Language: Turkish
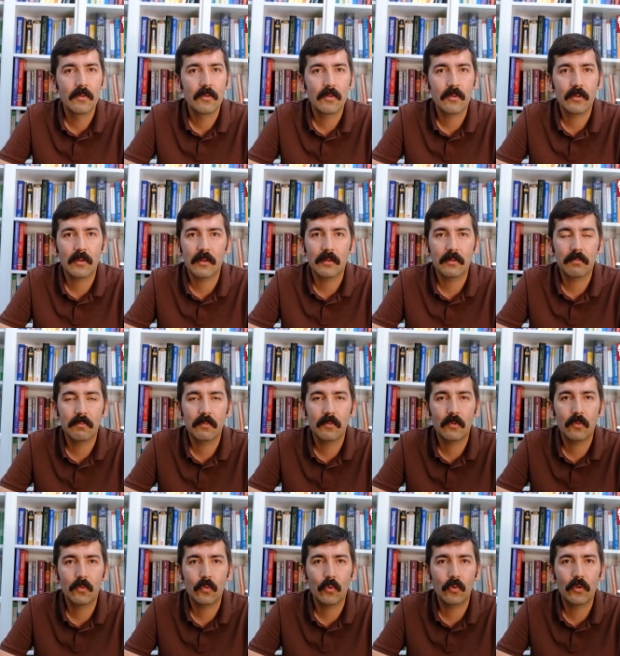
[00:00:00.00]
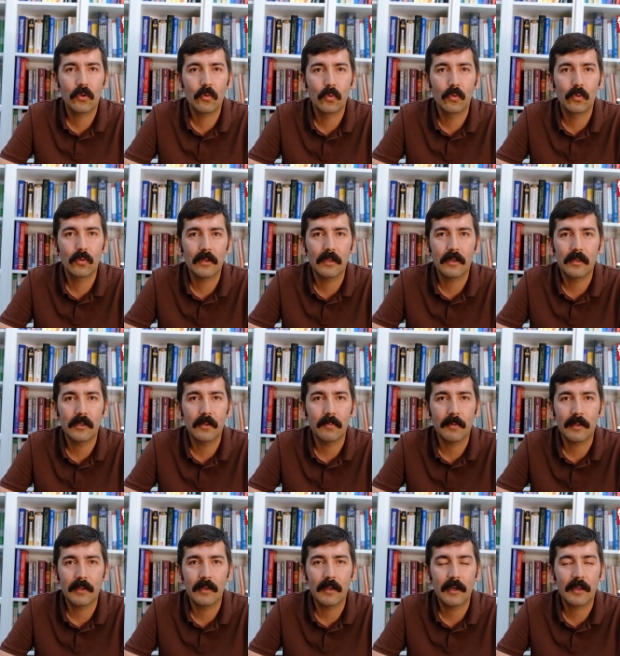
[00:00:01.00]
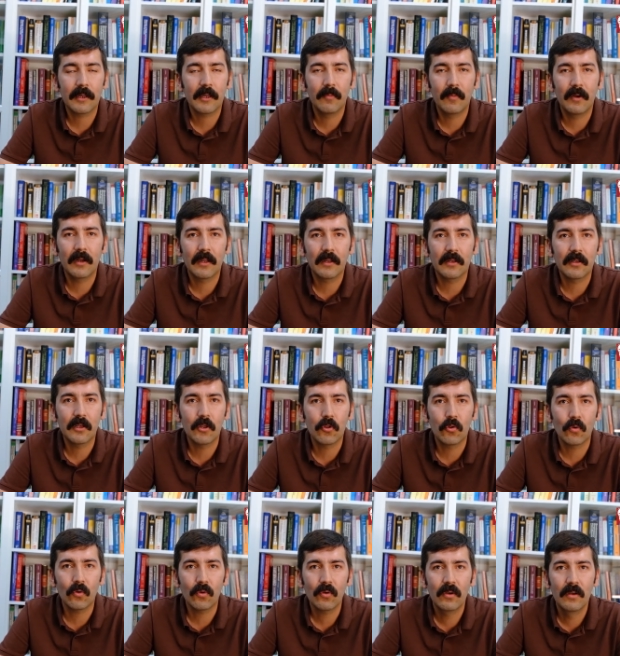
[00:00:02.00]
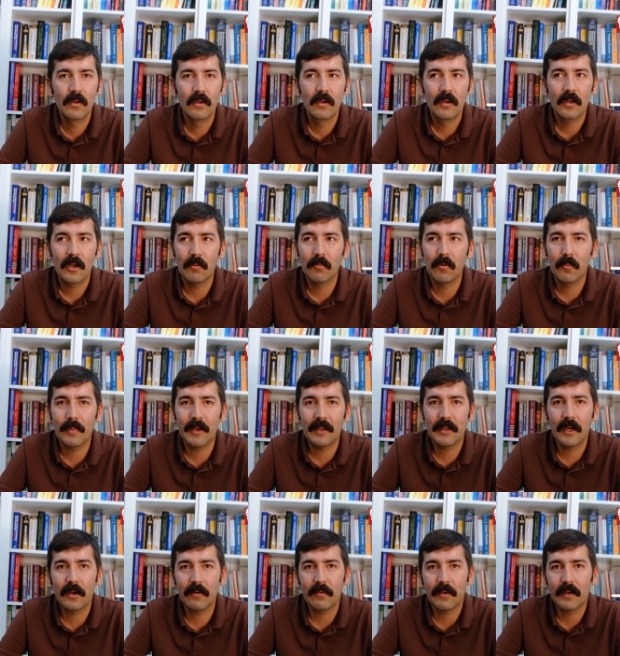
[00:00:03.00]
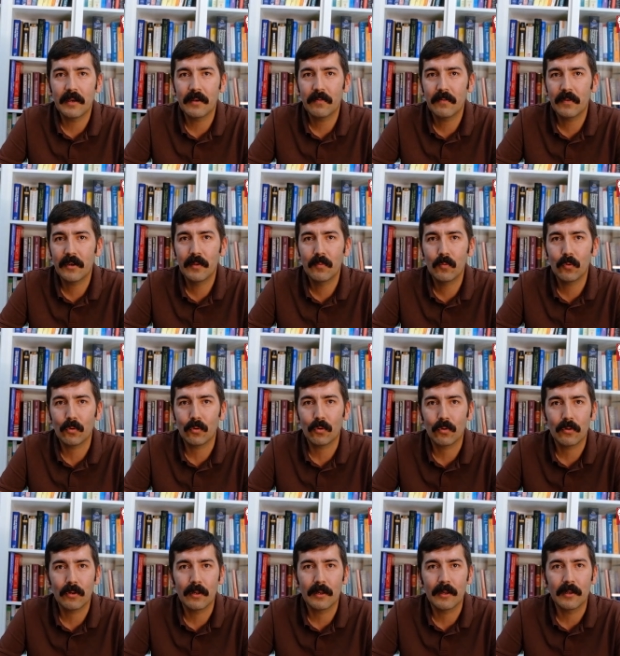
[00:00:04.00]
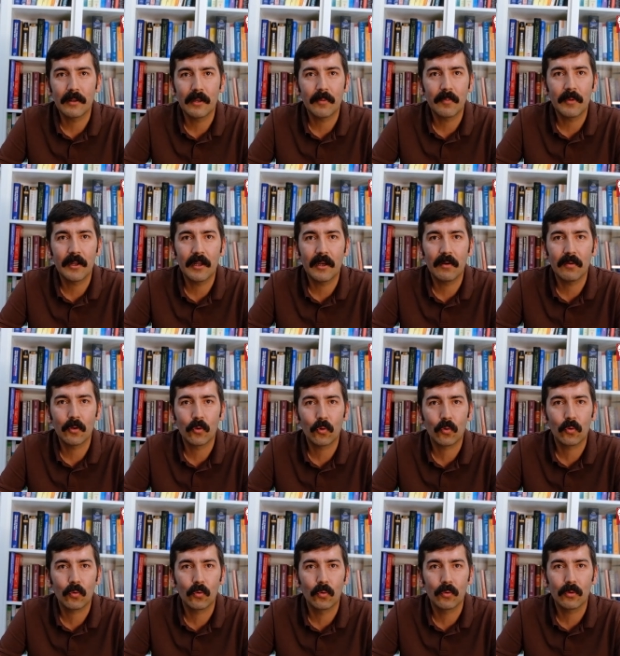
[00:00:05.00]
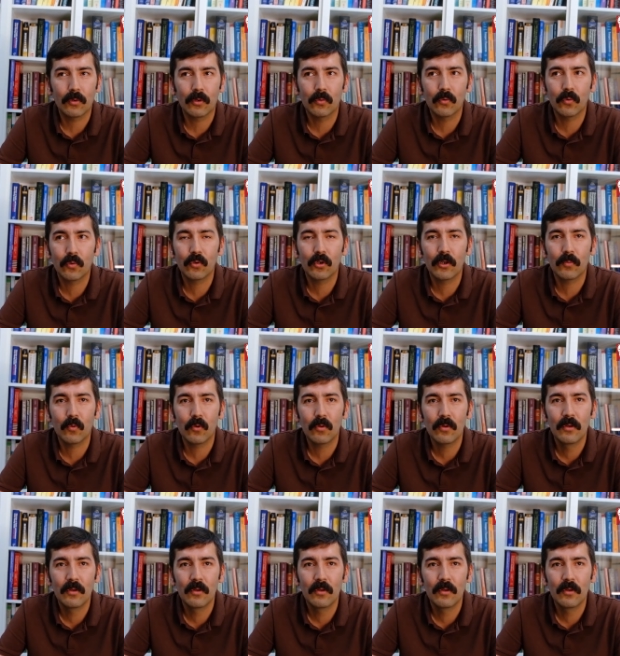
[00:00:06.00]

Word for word: işte TOKİ konutlarında mesela arsa maliyeti hiç yok. Ama bedavaya veremiyoruz. İnsanlar bedavaya TOKİ konutlarında oturamıyor.